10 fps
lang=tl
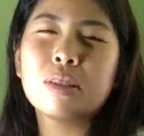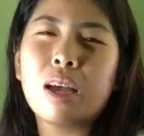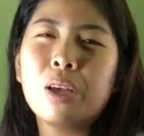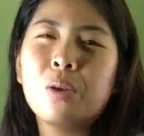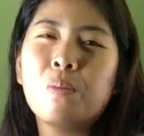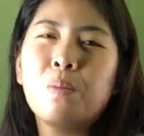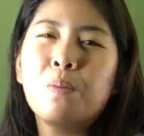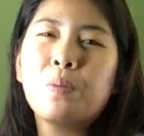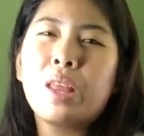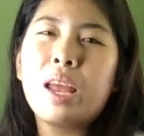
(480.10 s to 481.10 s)
masayang yung
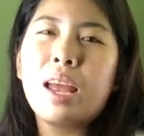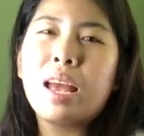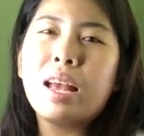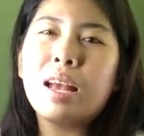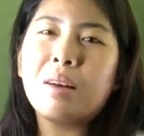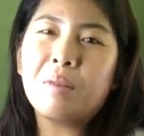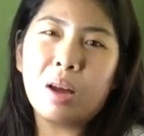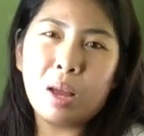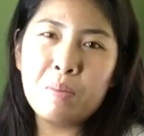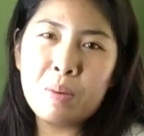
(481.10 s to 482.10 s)

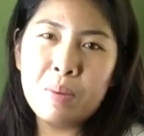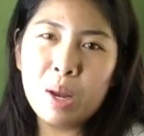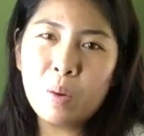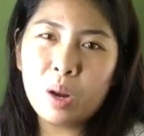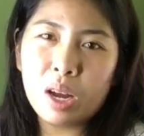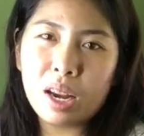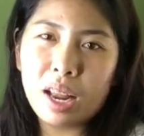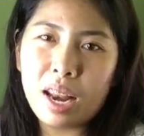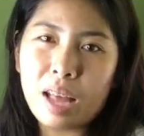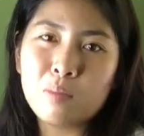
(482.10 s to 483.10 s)
ibibili ko ng
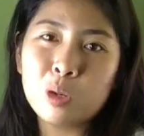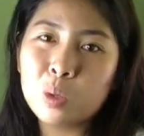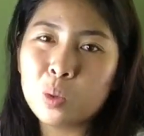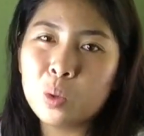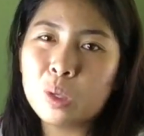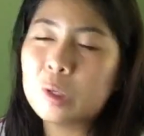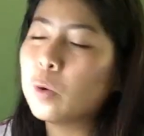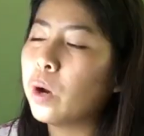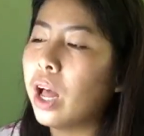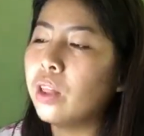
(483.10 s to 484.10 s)
ring light. Gusto ko yung
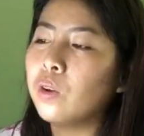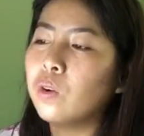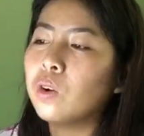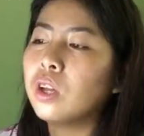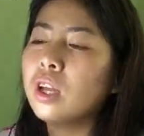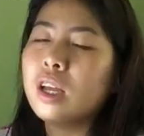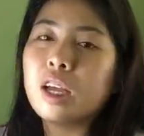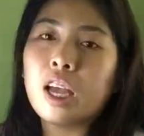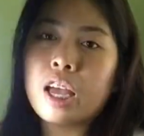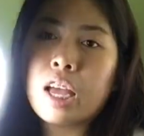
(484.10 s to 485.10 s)
sigurado.
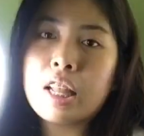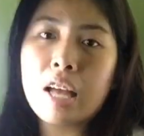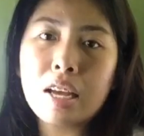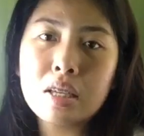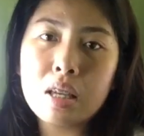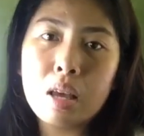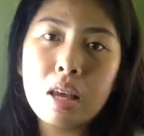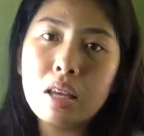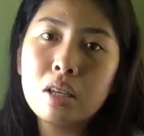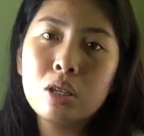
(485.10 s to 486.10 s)
And guys,
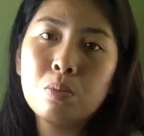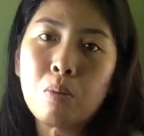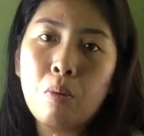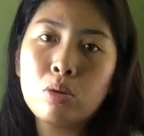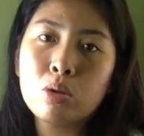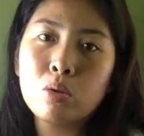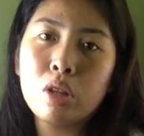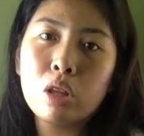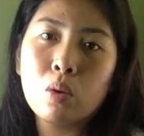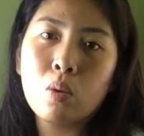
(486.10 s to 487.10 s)
ipopost ko
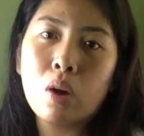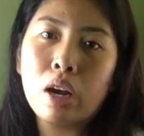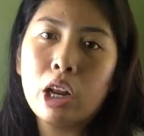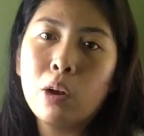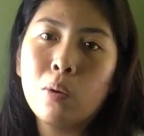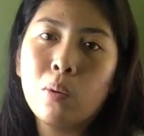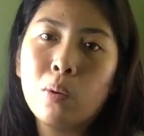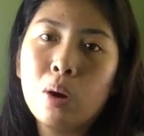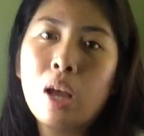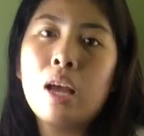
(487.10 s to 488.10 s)
dito kung kaninong
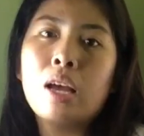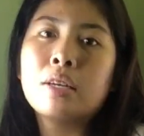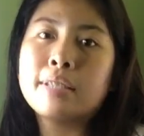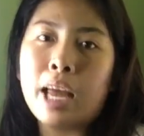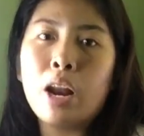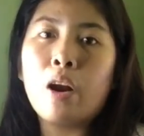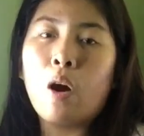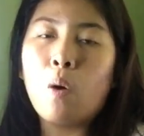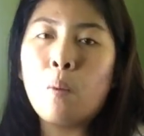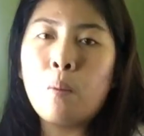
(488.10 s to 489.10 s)
seller
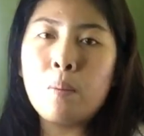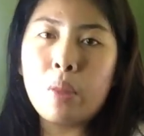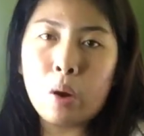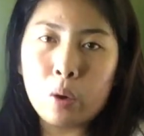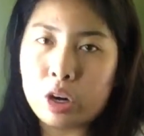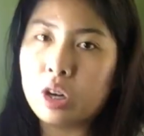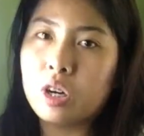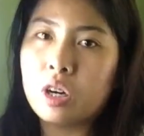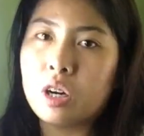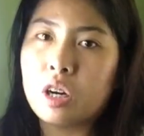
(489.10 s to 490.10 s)
ako kung
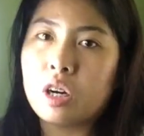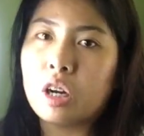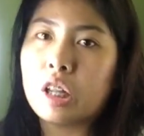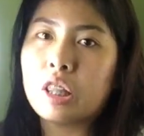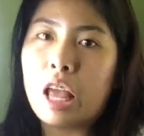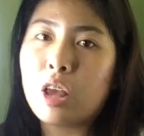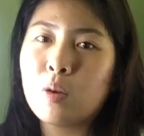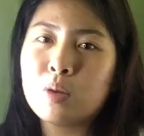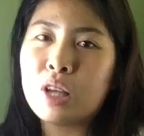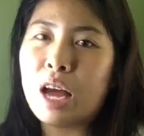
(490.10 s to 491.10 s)
nag-order. Thank
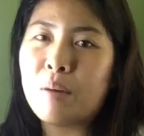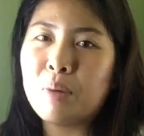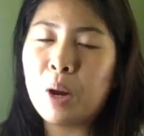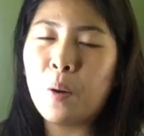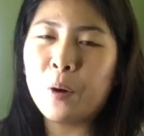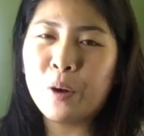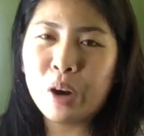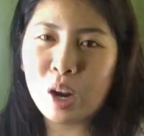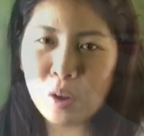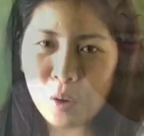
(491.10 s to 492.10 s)
you sa pinag-orderan